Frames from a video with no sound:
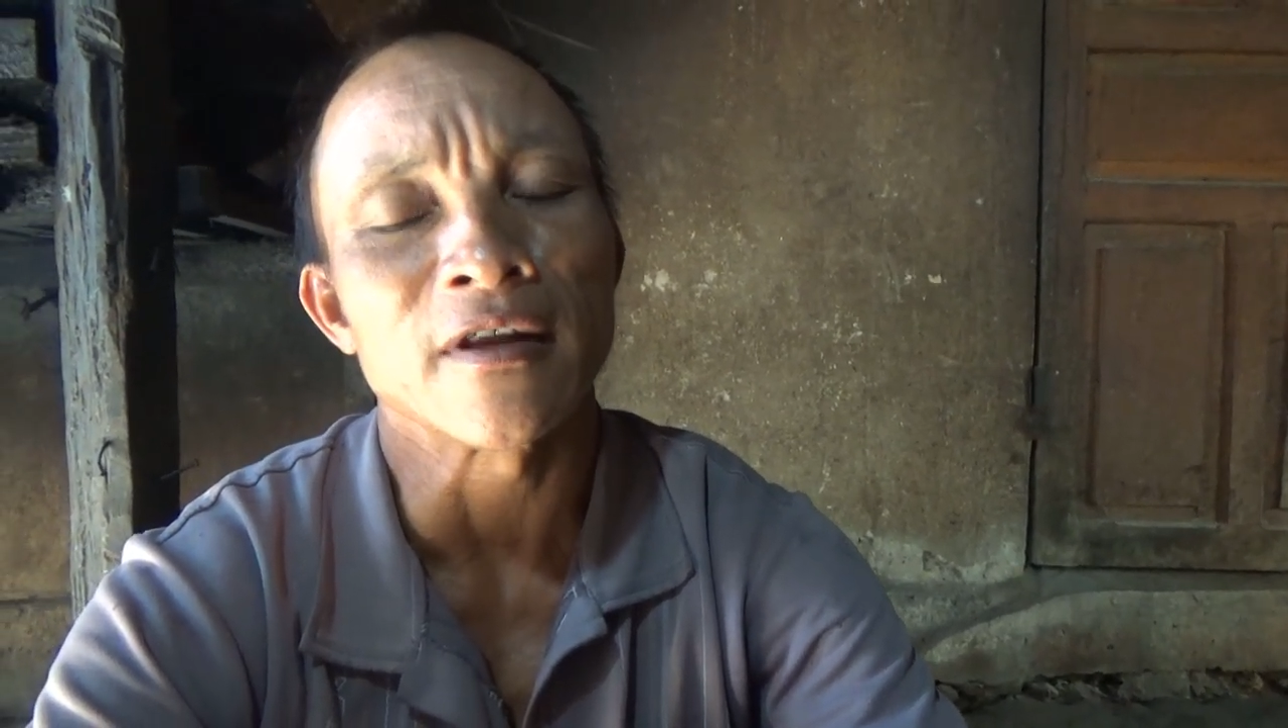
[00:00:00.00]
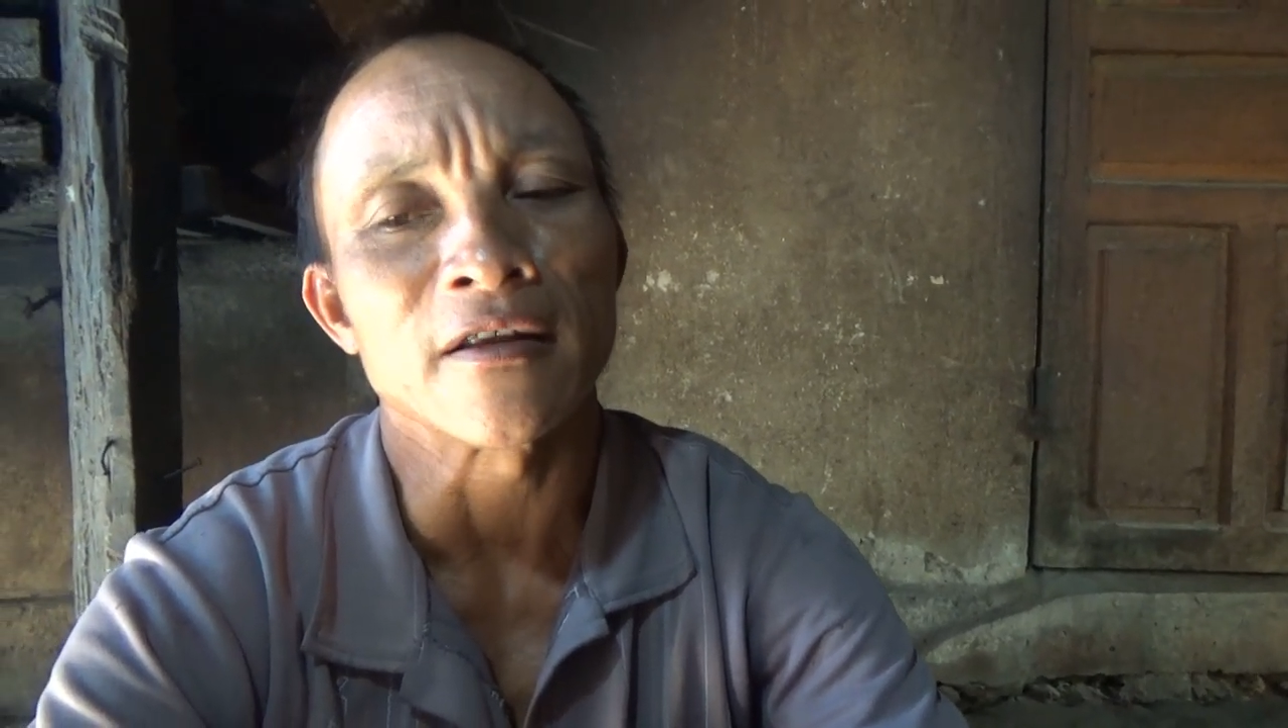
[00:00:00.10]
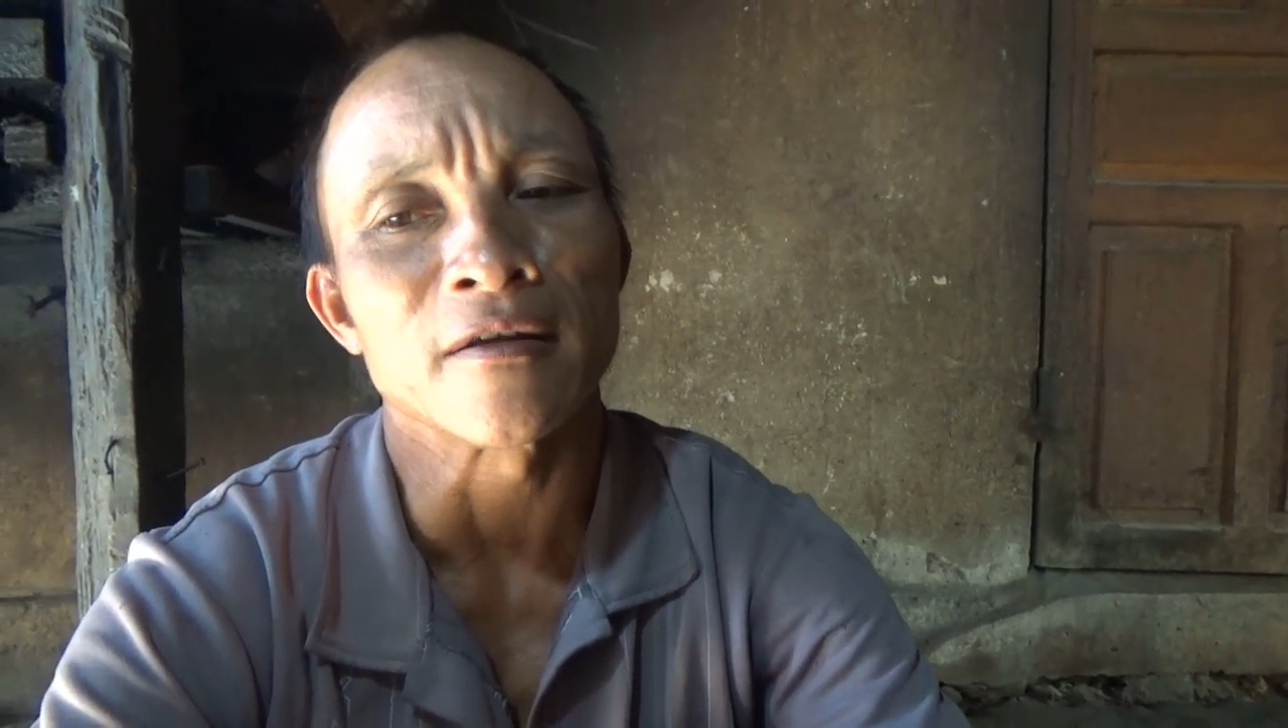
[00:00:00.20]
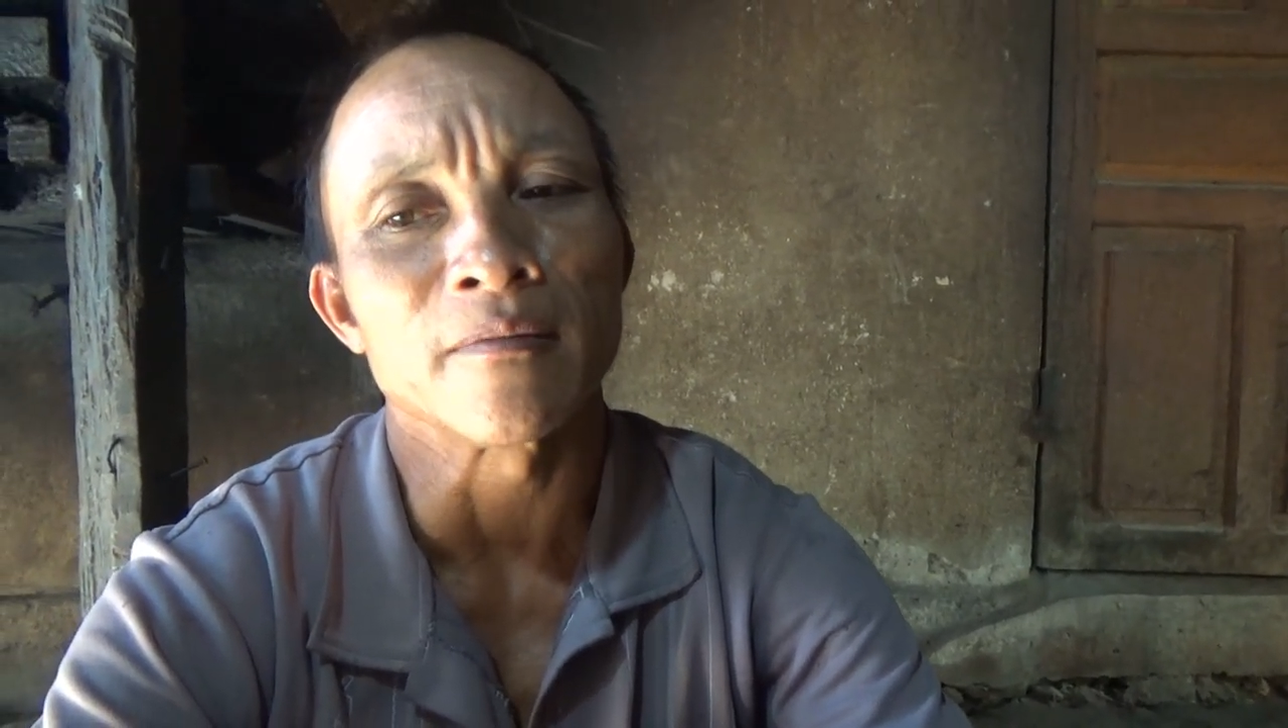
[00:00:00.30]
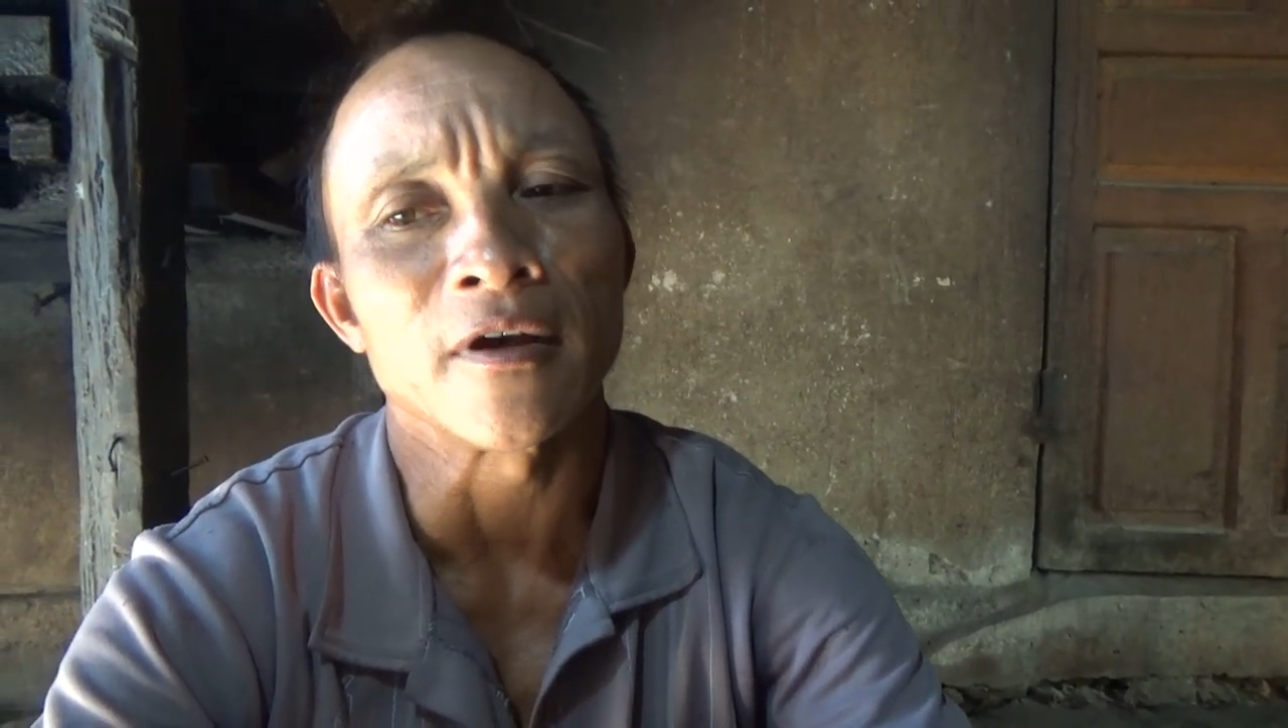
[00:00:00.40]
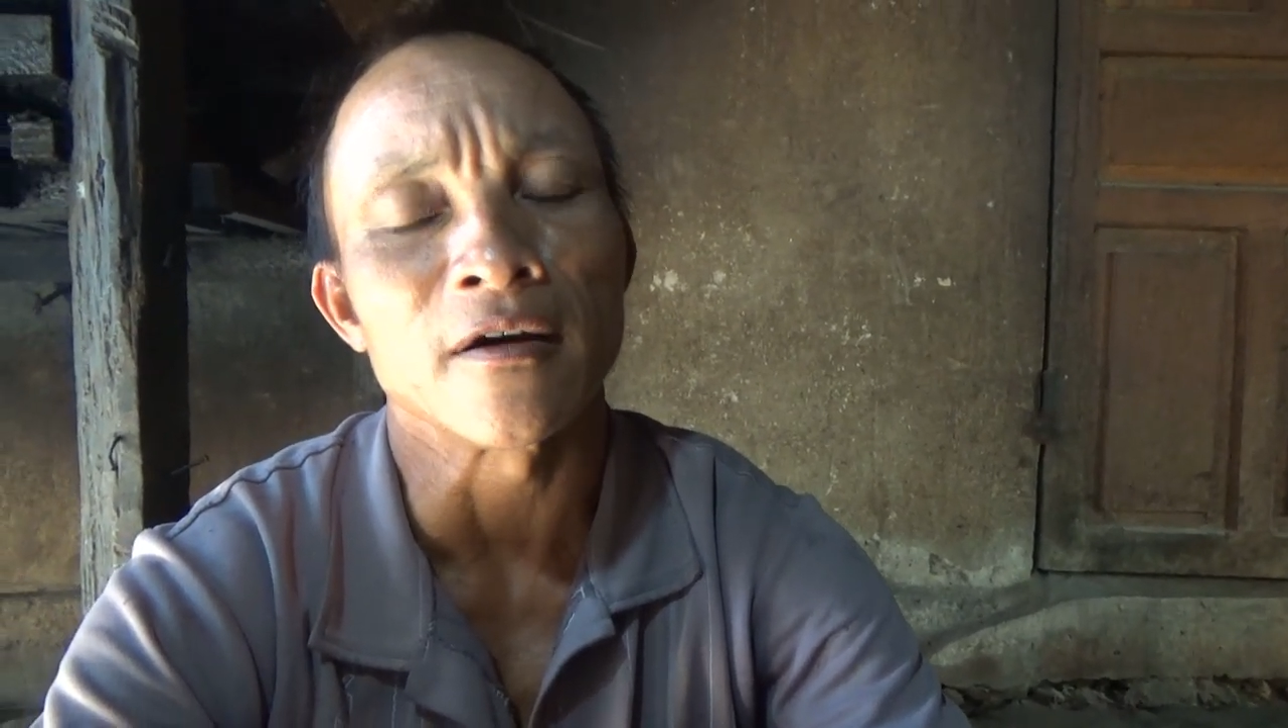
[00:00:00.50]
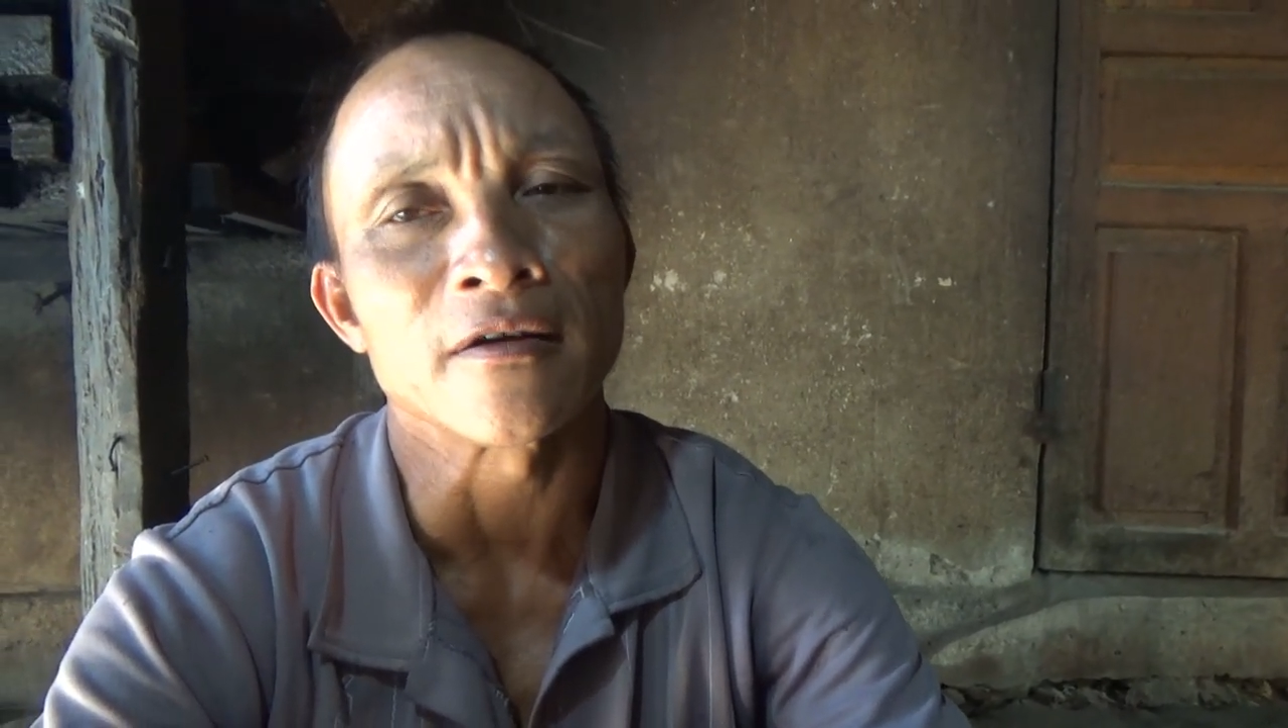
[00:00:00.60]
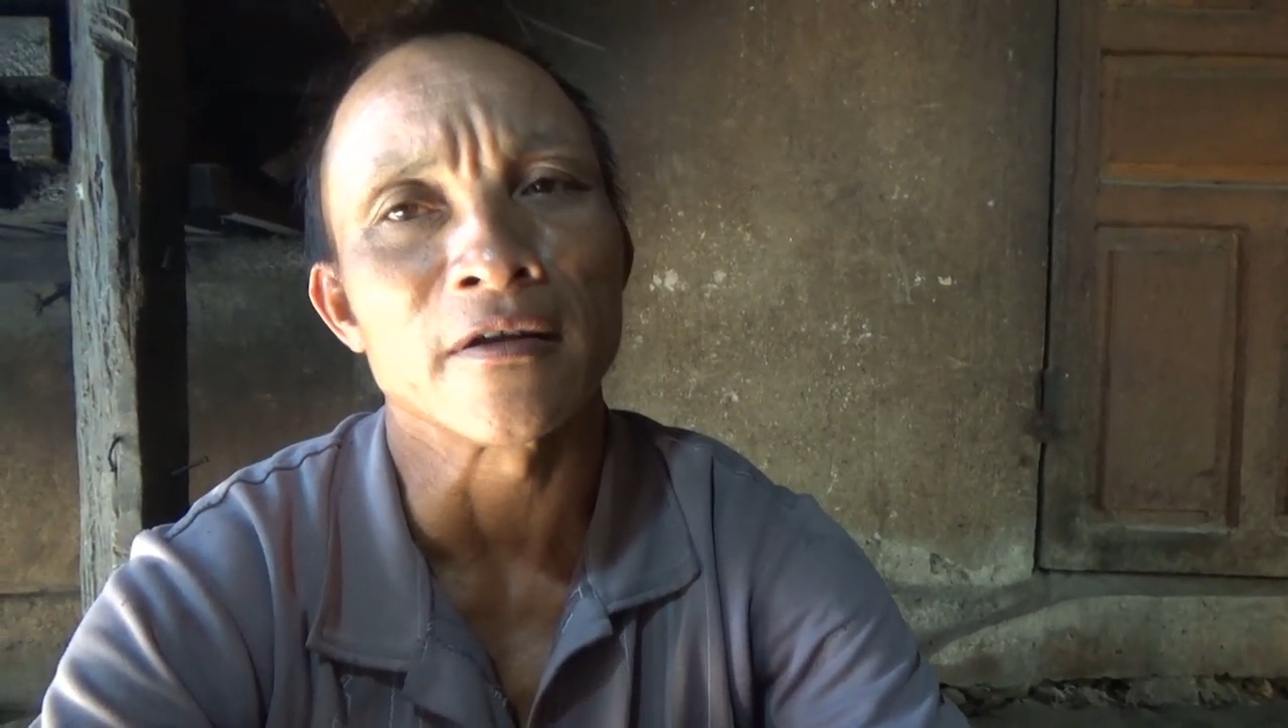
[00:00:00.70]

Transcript: đã giúp đỡ